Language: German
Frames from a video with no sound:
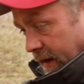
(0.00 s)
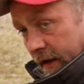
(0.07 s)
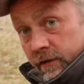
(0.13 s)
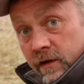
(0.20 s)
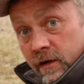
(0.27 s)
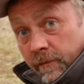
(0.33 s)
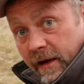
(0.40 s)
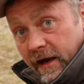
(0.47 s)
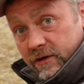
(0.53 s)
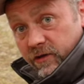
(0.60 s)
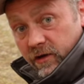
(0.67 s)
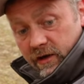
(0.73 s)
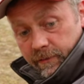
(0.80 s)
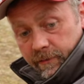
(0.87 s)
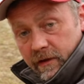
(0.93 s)
Also ihr merkt
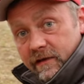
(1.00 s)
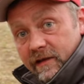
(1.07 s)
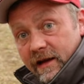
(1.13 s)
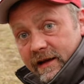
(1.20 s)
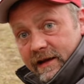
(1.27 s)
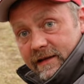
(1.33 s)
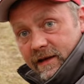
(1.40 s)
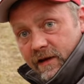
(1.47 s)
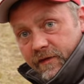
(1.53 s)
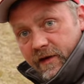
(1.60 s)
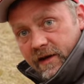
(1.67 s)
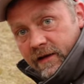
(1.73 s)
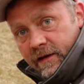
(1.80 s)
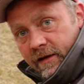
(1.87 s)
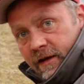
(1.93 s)
schon, ich bin sehr
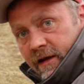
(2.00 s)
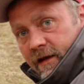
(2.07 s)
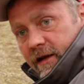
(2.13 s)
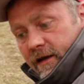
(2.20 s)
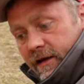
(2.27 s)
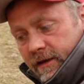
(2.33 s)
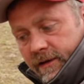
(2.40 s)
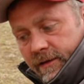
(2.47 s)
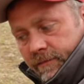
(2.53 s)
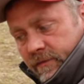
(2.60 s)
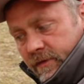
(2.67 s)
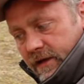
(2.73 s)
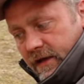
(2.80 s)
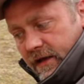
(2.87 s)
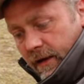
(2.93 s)
lichtaffin.
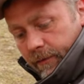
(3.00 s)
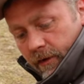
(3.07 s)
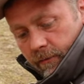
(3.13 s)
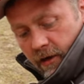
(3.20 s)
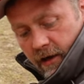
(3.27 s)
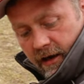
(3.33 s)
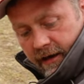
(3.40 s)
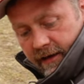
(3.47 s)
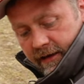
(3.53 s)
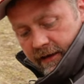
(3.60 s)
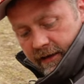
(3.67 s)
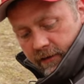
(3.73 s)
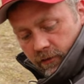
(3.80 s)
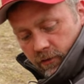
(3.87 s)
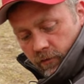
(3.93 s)
Ähm, ich habe immer
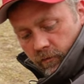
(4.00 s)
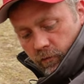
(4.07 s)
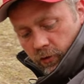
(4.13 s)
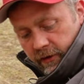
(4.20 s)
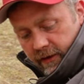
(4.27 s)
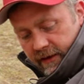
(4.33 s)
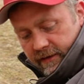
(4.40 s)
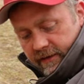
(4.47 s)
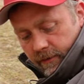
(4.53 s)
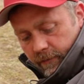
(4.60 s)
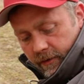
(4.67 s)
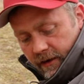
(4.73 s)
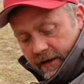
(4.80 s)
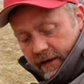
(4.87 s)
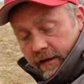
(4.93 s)
eigentlich irgendwo ein Licht
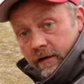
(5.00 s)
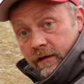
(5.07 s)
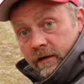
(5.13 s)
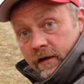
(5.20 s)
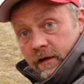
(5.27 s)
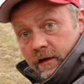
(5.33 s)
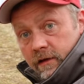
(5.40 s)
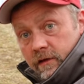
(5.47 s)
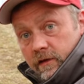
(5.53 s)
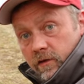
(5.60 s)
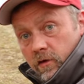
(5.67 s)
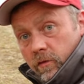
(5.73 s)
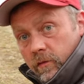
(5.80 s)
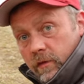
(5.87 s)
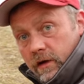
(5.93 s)
dabei,
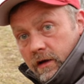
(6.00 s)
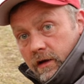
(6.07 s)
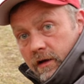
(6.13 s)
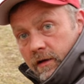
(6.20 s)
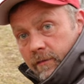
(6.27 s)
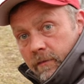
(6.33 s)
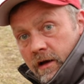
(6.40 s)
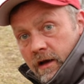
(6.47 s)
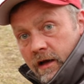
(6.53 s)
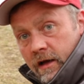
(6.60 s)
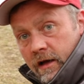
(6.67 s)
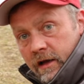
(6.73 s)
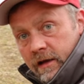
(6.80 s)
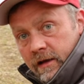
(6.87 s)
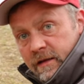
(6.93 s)
zum, ähm,
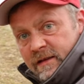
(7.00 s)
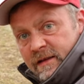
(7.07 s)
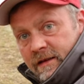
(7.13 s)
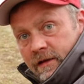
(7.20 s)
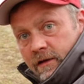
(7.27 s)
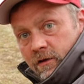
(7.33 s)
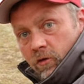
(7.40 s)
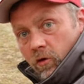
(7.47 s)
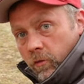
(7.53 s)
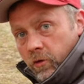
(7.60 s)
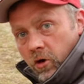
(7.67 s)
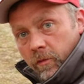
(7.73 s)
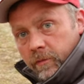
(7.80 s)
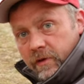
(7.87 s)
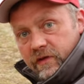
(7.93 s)
um
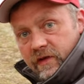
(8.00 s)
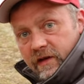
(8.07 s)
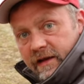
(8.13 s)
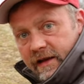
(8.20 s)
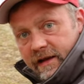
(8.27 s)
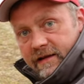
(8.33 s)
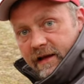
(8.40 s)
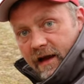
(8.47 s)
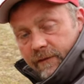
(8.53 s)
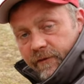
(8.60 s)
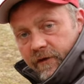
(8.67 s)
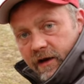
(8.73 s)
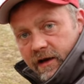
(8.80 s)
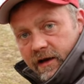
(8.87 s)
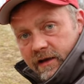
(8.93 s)
noch ein bisschen Licht
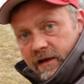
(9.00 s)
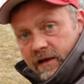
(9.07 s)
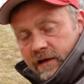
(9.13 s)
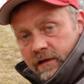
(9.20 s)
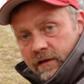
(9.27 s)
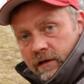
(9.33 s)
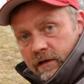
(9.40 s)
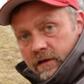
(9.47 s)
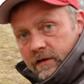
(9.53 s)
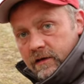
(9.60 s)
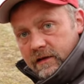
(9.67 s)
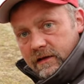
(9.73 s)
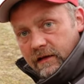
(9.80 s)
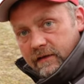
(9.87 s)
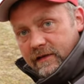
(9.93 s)
einfach in
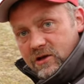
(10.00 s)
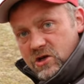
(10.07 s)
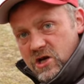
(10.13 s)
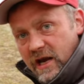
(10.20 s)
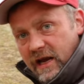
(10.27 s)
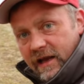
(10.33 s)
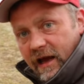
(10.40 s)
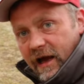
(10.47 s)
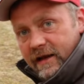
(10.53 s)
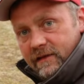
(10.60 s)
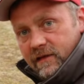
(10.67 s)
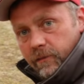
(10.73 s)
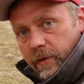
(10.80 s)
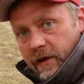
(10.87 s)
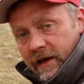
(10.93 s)
das Geschehen
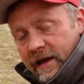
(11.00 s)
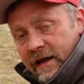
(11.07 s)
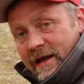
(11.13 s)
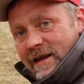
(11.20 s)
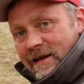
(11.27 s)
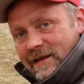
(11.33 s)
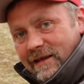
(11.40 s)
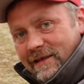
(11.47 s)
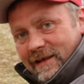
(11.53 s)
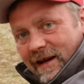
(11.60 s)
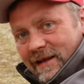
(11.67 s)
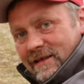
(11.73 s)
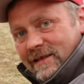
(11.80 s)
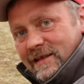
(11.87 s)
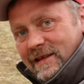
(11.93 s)
reinzubringen. Das
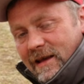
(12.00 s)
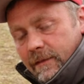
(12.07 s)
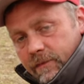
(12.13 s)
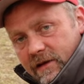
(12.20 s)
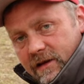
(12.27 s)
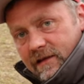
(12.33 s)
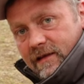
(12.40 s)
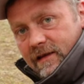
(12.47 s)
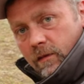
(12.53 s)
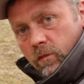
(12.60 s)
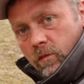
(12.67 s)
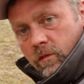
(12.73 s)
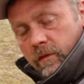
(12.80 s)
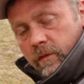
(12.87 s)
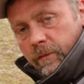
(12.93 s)
Ganze gibt jetzt
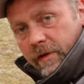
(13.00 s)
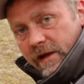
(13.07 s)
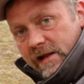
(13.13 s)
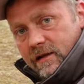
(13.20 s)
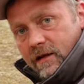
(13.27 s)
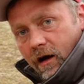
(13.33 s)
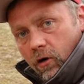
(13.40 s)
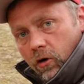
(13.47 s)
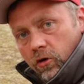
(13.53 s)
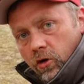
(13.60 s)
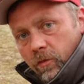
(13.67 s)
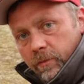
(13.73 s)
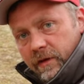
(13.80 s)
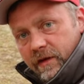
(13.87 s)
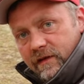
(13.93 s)
dem Bild auch
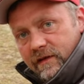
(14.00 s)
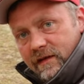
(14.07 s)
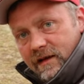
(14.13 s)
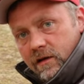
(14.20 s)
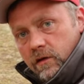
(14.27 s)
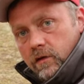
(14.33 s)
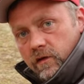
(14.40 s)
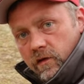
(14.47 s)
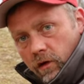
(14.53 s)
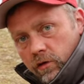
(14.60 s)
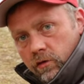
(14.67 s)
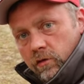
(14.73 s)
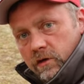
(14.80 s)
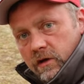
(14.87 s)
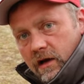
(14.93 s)
noch ein bisschen
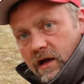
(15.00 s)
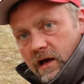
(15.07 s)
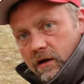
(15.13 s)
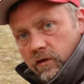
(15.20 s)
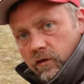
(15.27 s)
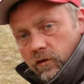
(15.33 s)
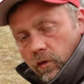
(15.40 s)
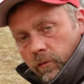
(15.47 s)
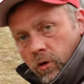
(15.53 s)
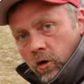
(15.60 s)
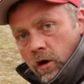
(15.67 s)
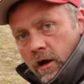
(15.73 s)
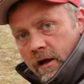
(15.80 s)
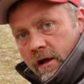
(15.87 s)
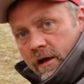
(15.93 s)

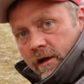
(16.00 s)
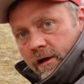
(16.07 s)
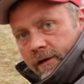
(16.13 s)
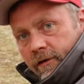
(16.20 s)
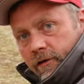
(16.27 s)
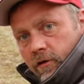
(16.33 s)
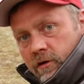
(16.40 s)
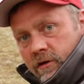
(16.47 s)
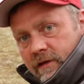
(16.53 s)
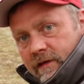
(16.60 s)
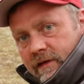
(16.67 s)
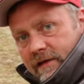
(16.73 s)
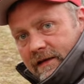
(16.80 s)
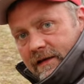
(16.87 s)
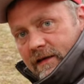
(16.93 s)
Sonnenuntergangsstimmung.
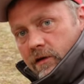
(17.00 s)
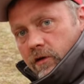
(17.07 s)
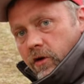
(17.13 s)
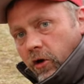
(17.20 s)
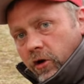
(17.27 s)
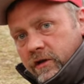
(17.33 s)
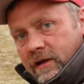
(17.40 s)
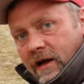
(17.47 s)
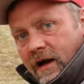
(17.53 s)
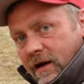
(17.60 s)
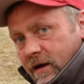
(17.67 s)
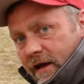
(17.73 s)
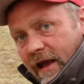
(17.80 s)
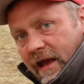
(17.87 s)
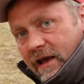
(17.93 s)
Und ihr könnt
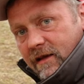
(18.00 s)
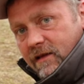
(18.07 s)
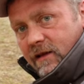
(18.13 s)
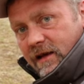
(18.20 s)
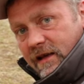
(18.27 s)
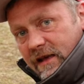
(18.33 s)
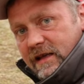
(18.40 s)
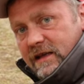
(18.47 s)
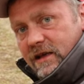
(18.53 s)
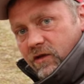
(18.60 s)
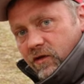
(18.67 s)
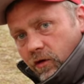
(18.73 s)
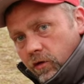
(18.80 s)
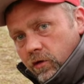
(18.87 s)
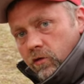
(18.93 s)
da echt richtig
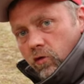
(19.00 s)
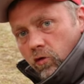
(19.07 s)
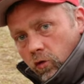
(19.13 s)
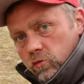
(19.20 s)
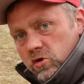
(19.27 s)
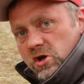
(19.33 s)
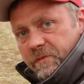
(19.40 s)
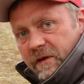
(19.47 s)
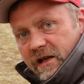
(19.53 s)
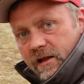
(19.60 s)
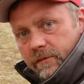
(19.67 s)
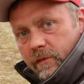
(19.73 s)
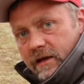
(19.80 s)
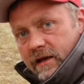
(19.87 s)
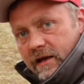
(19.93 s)
schön
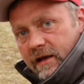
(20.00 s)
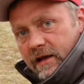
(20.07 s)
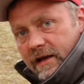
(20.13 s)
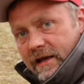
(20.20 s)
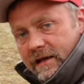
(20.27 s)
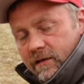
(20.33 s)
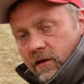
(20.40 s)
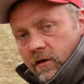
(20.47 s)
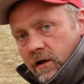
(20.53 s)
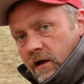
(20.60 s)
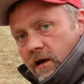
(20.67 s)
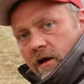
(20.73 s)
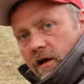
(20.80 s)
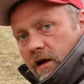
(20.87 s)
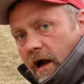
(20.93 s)
rumspielen mit den Lichtern.
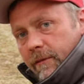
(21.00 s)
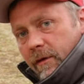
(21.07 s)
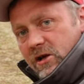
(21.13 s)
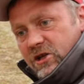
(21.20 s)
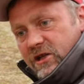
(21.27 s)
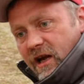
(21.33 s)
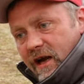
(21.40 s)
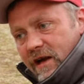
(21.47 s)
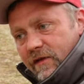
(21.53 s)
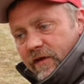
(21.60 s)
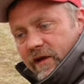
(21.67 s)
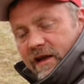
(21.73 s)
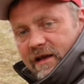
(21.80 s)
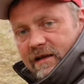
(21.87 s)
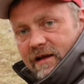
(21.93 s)
Einmal
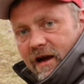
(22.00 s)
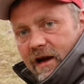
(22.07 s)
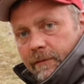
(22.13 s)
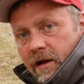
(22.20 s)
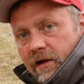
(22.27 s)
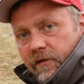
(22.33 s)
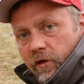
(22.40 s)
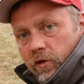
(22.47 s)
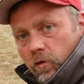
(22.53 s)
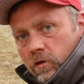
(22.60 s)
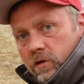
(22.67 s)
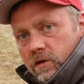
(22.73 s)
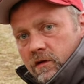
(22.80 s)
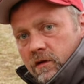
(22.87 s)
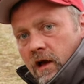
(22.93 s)
Streiflicht, einmal von
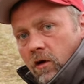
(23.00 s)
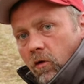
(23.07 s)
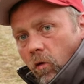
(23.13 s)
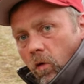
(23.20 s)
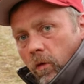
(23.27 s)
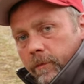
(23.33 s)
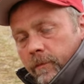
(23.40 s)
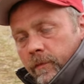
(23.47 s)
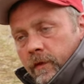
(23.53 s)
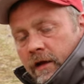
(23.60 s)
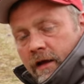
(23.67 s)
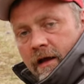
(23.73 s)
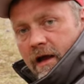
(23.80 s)
unten nach oben,